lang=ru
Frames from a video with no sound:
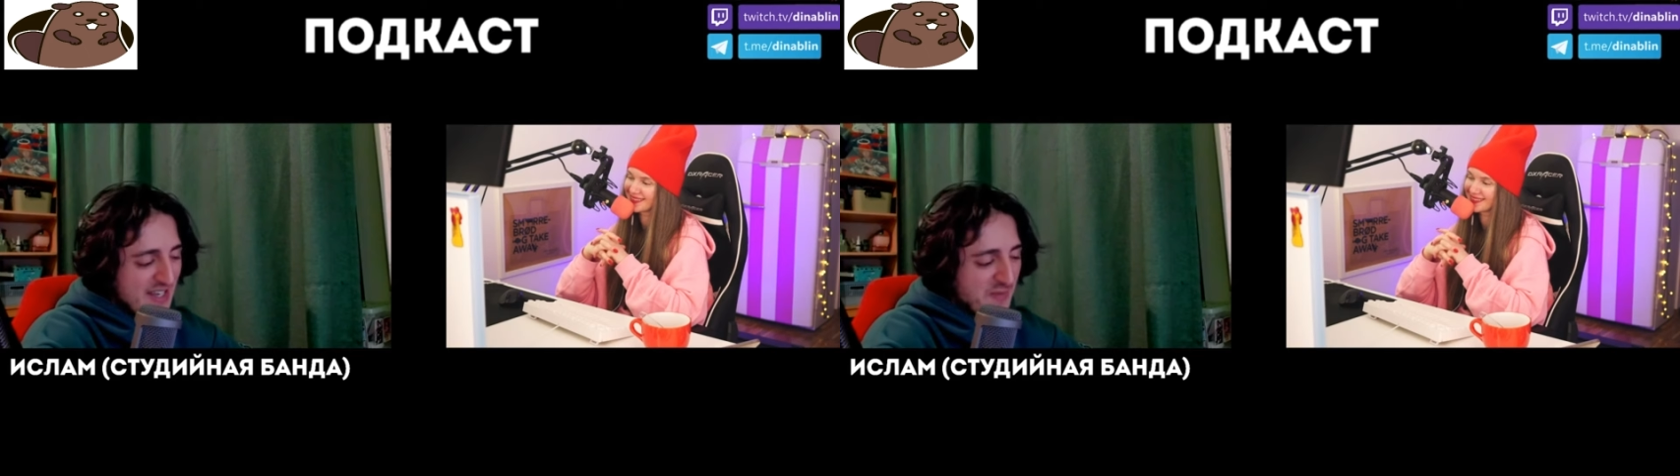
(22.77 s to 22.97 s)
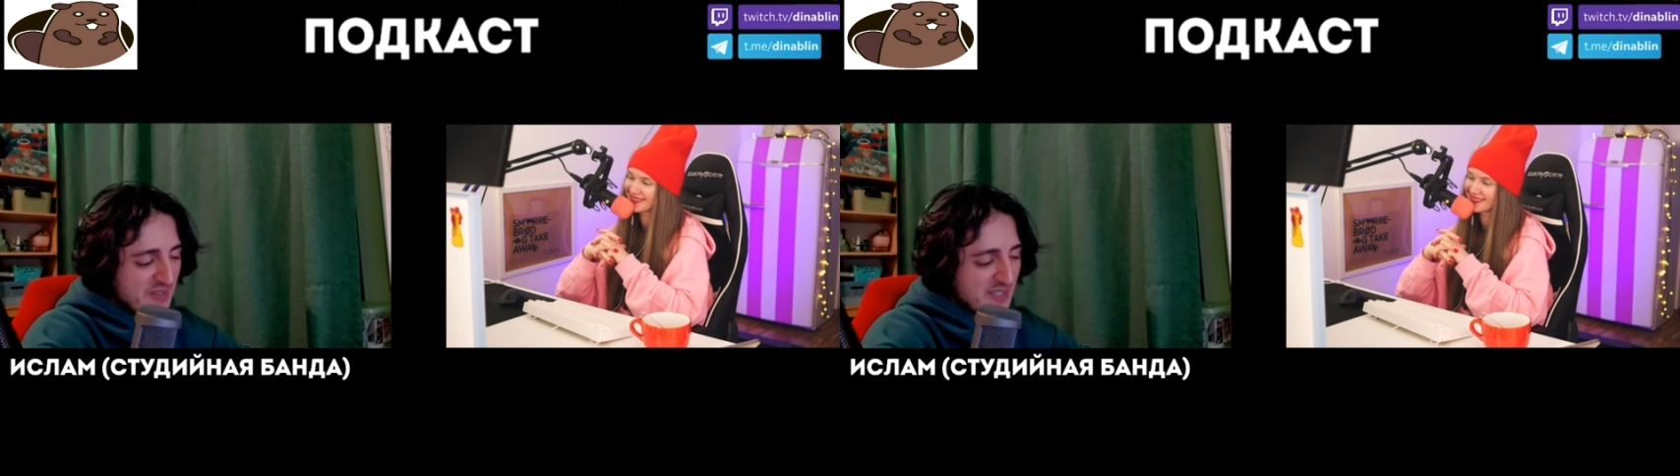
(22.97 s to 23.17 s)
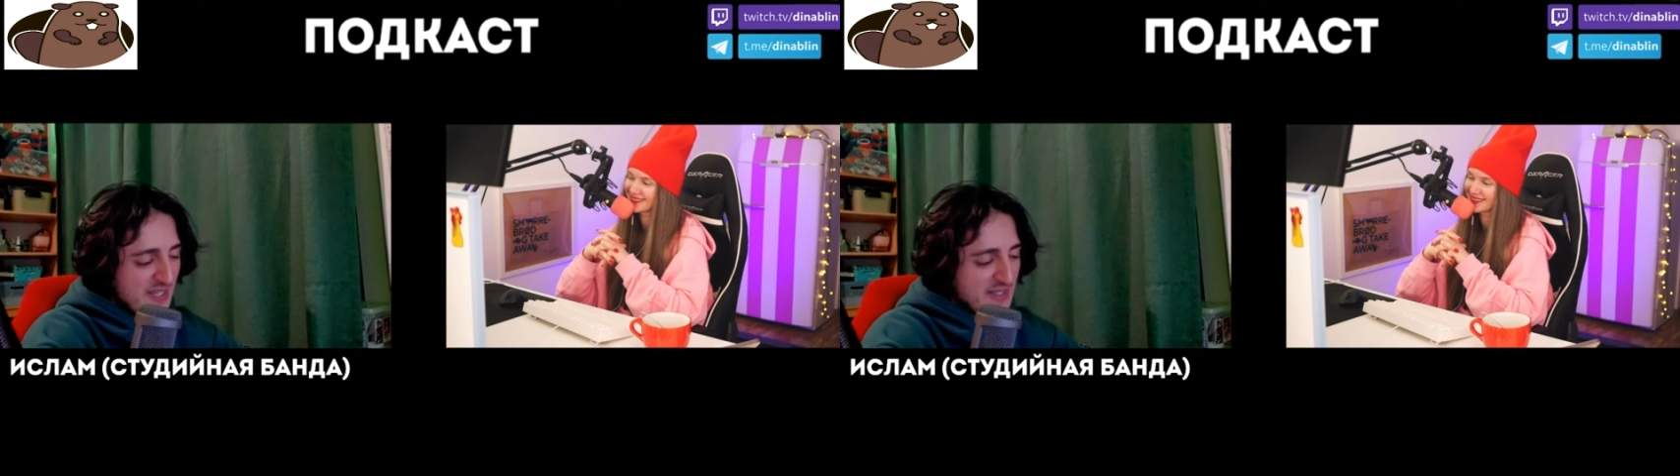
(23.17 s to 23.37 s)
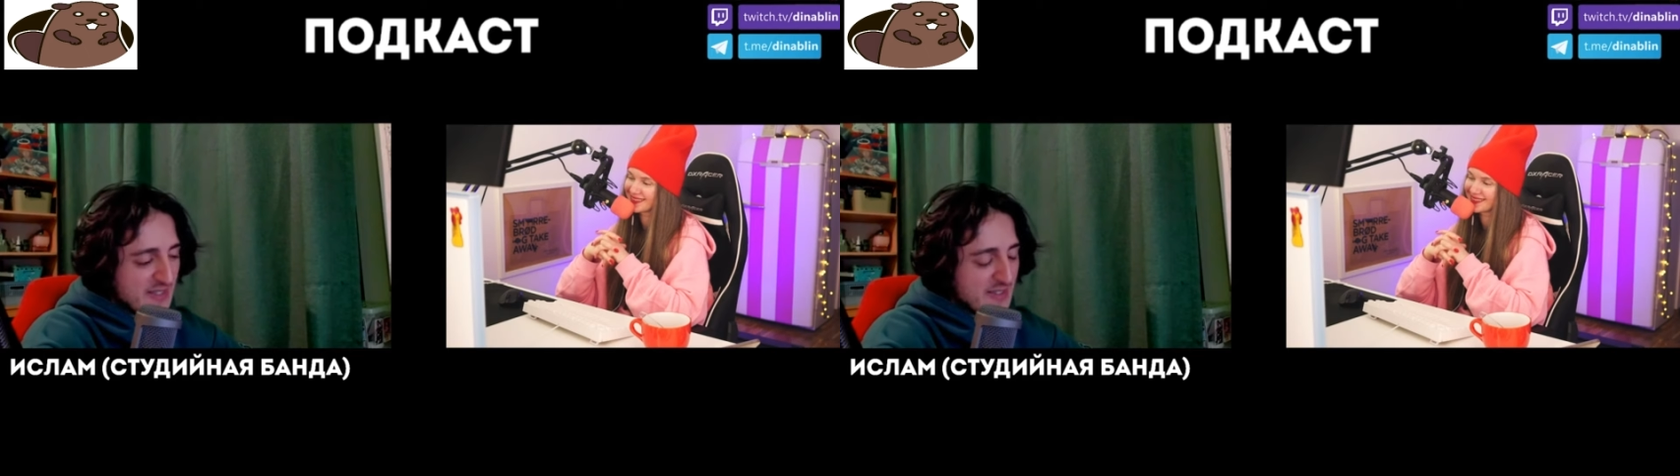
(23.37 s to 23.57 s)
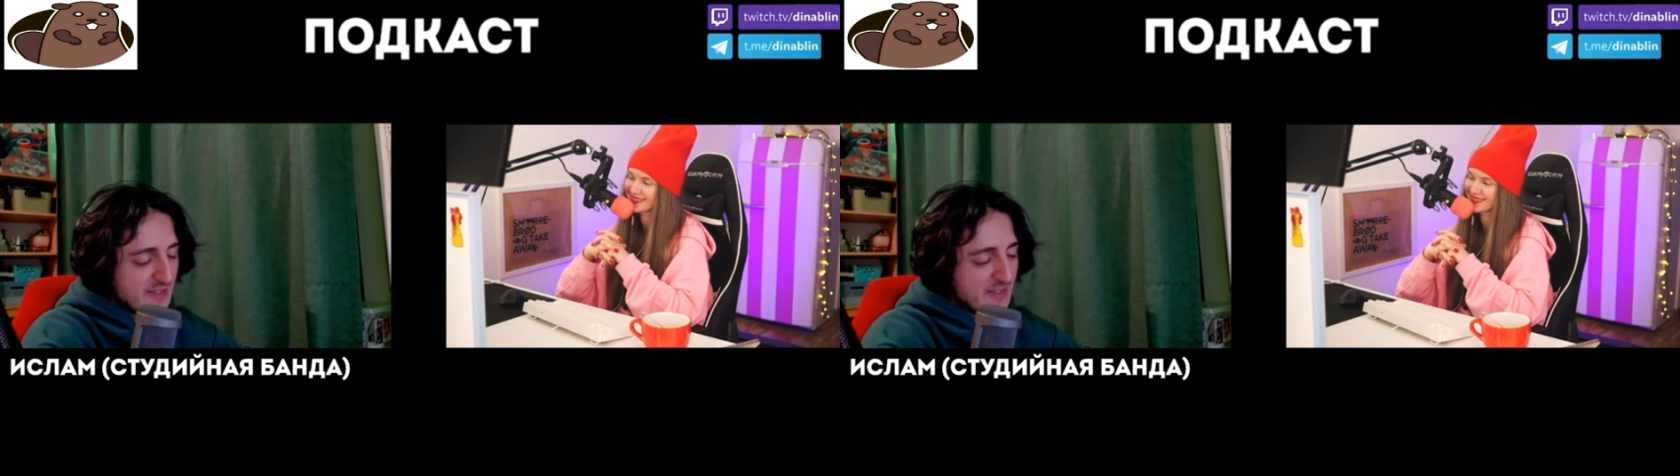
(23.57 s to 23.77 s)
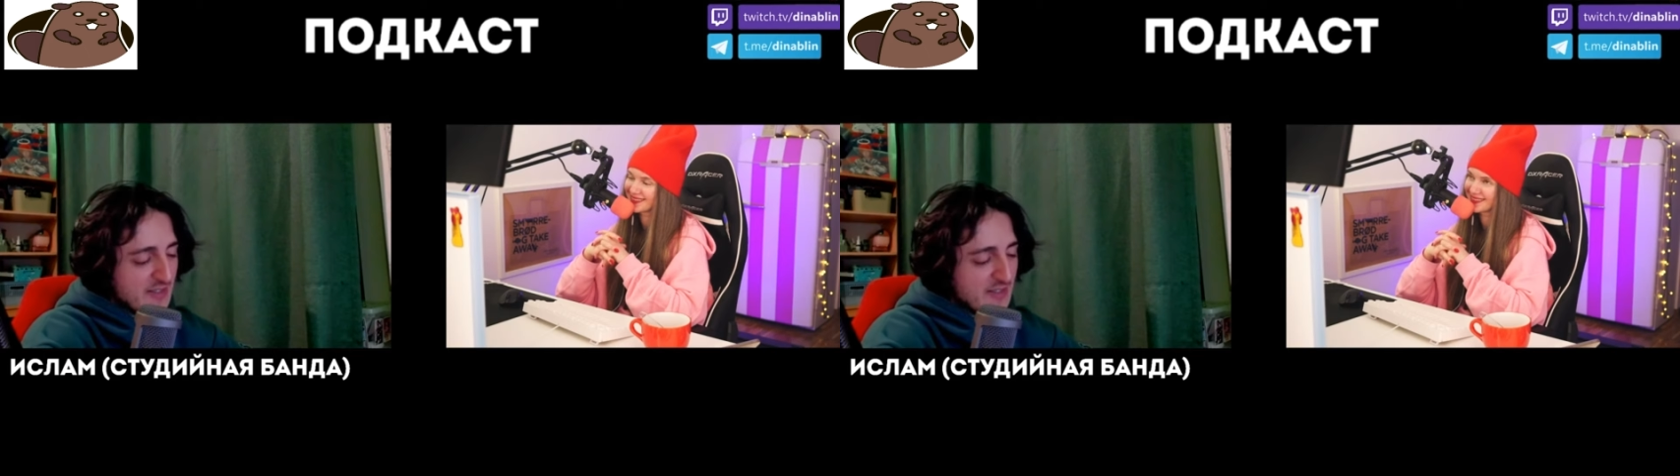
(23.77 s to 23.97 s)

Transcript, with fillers: не пытайтесь э,